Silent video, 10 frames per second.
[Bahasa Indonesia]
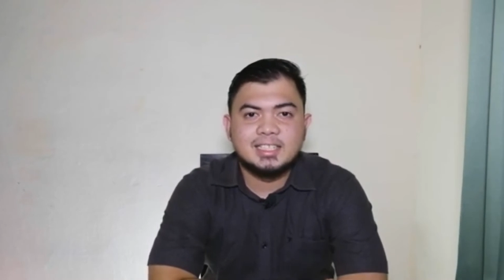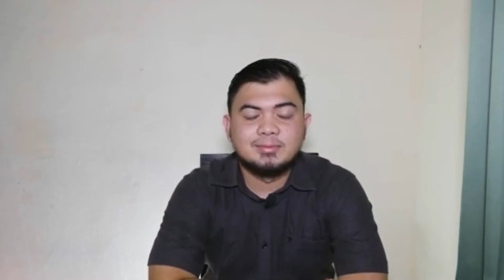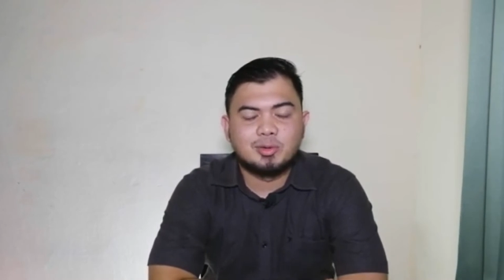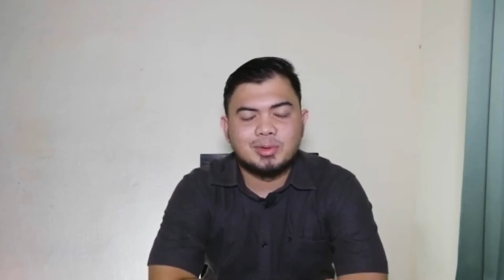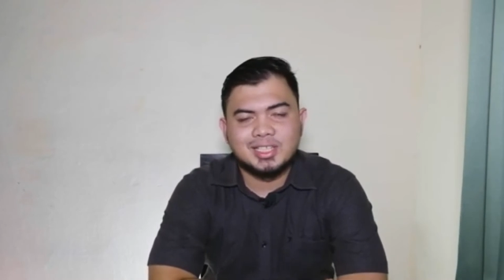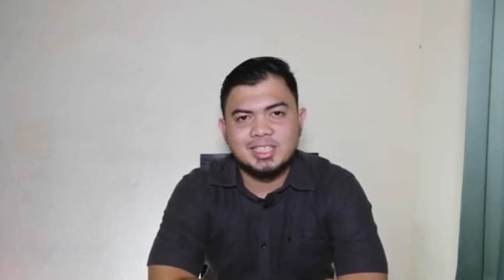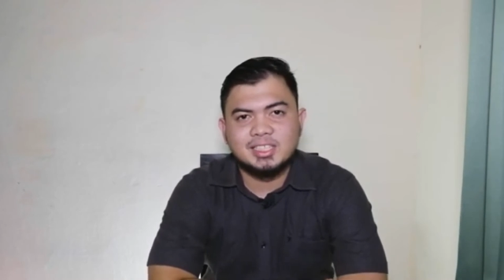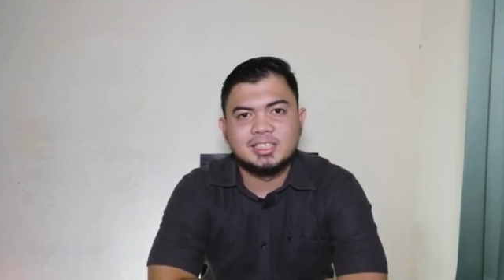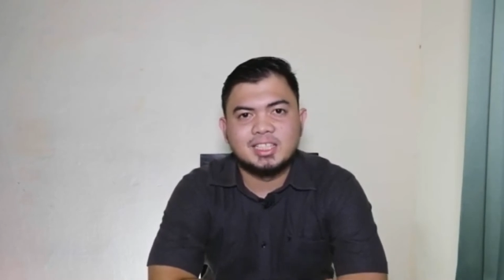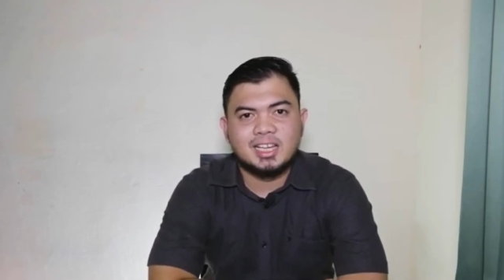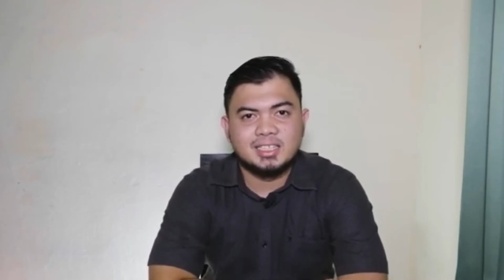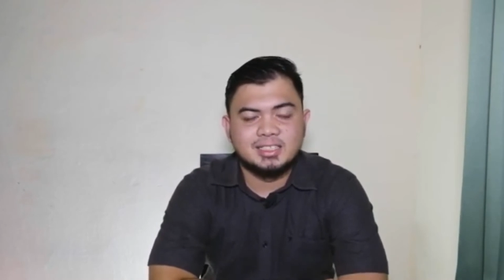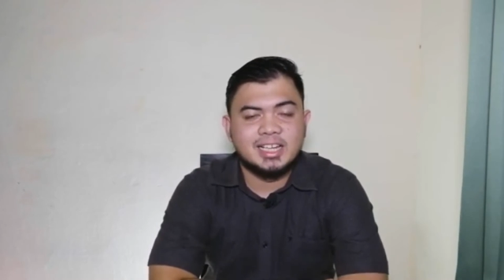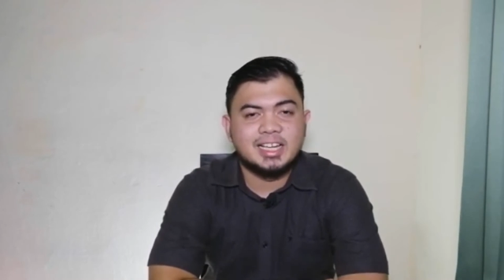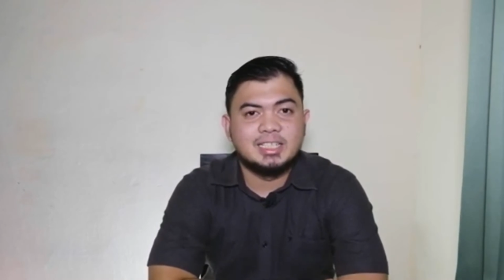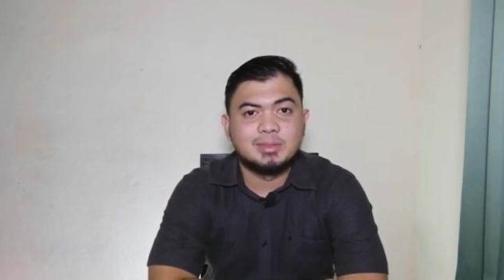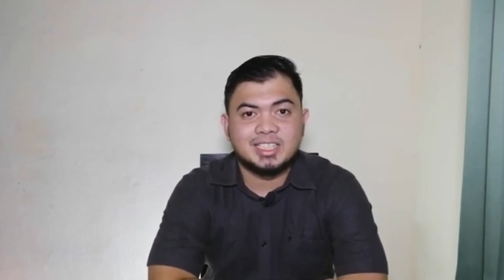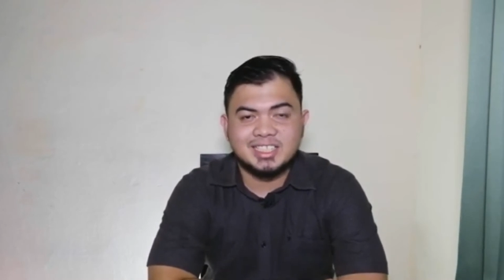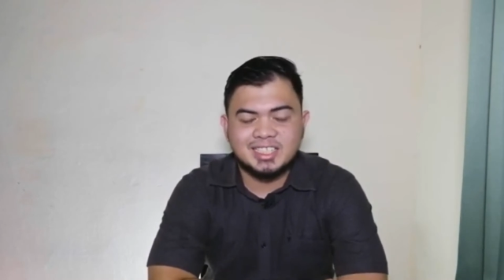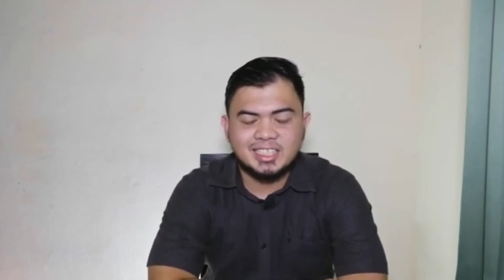informasi tentang Jayani
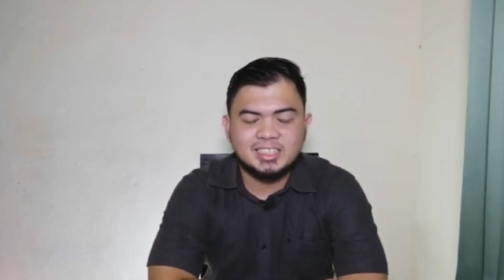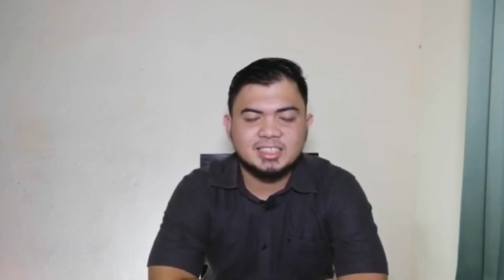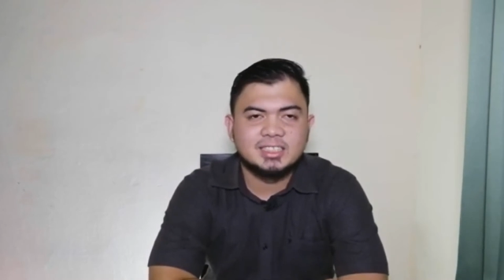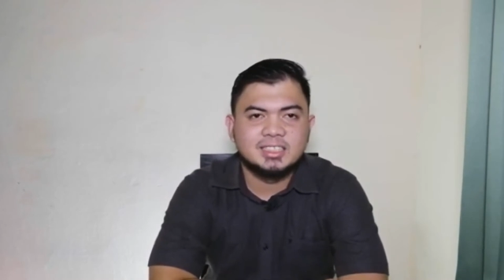Berkisah.